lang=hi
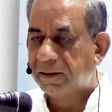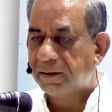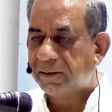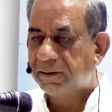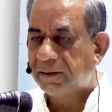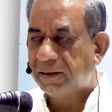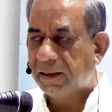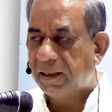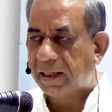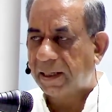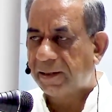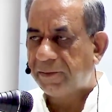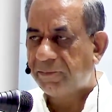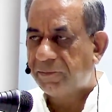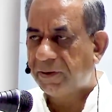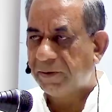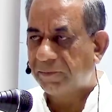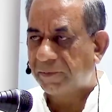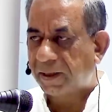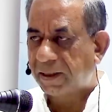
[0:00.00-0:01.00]
द लाइव
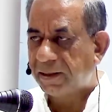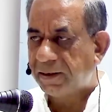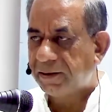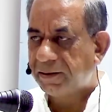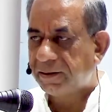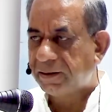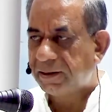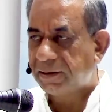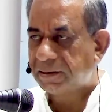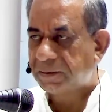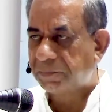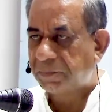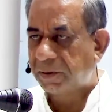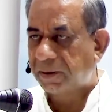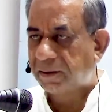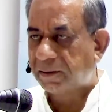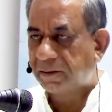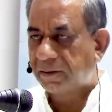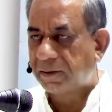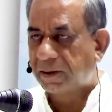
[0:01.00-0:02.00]
डिवाइन इस
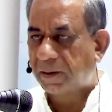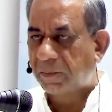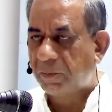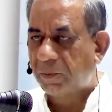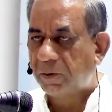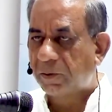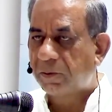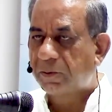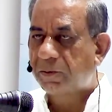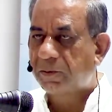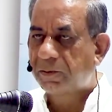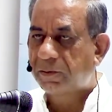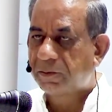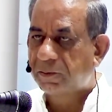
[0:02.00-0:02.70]
पर हम लोग